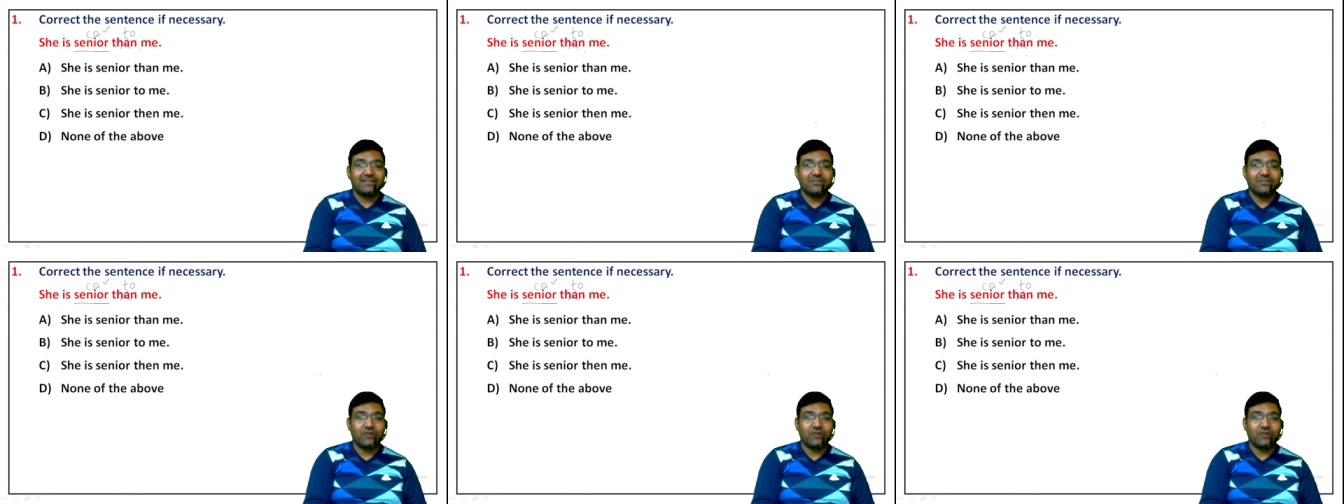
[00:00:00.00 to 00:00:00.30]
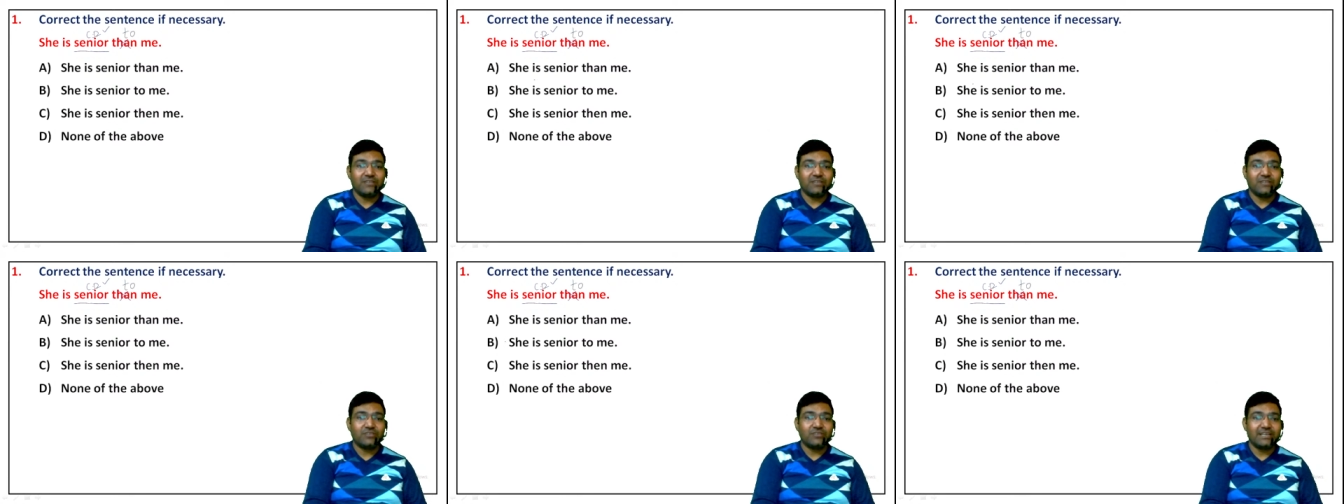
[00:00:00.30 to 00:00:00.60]
तो
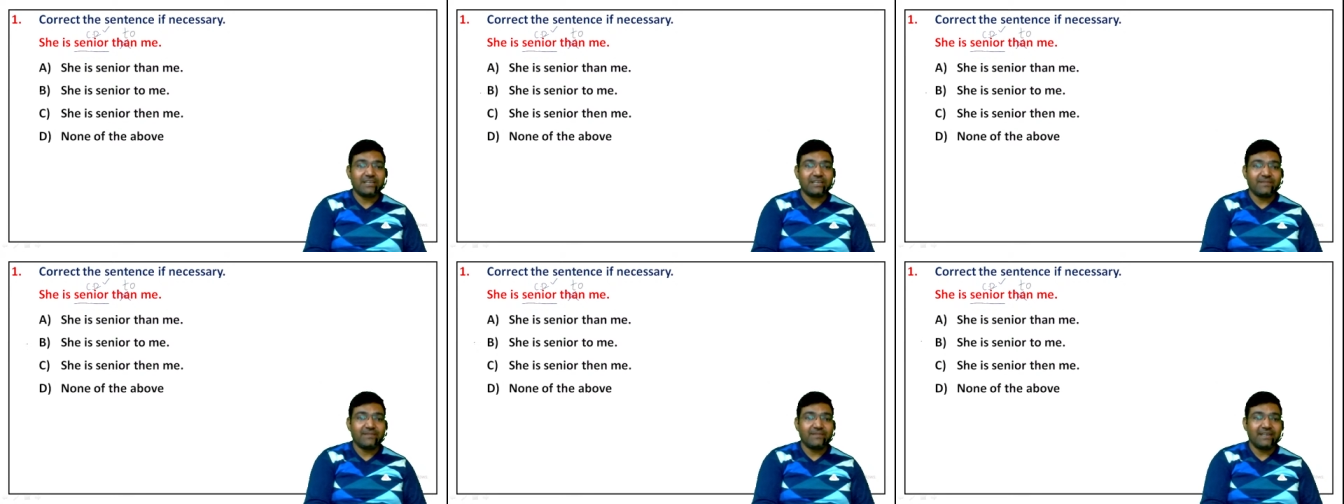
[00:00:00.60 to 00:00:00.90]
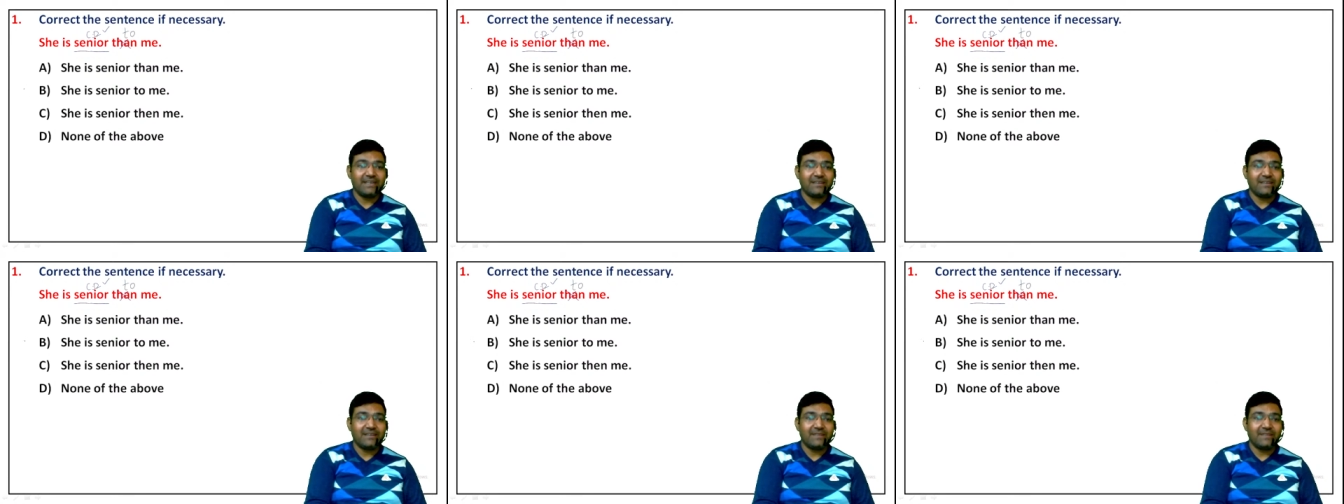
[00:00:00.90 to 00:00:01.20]
आंसर क्या
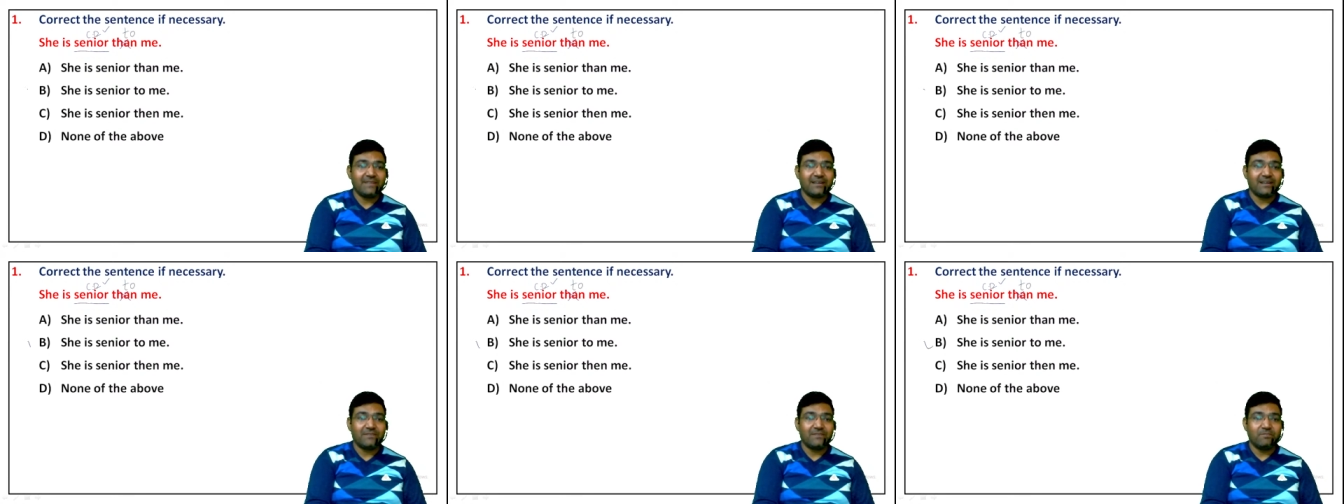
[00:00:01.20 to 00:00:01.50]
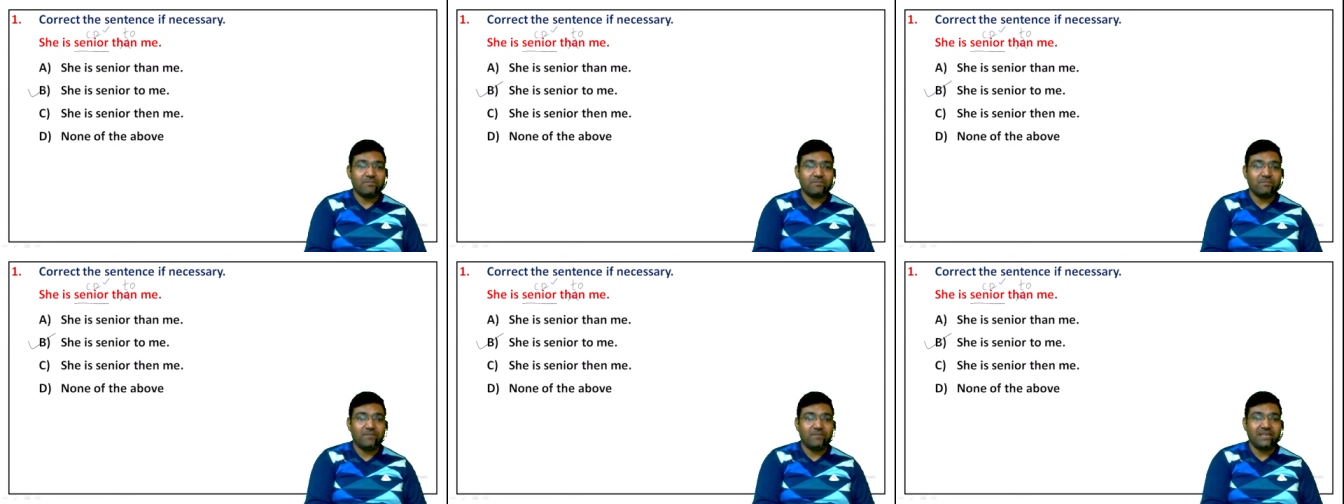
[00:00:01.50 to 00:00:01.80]
बनेगा हमारा
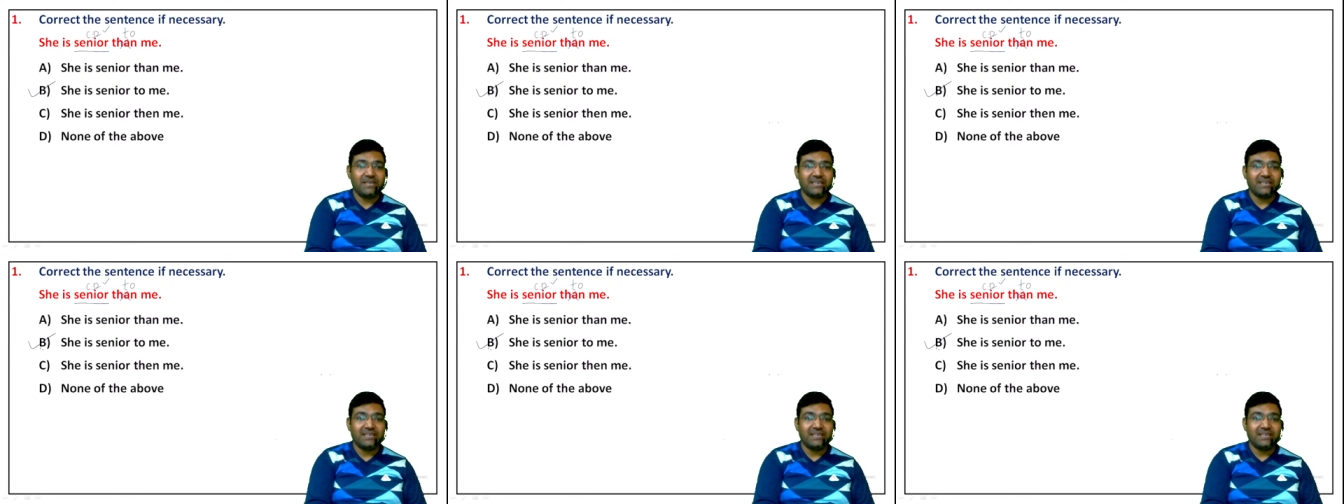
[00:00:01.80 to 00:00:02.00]
बी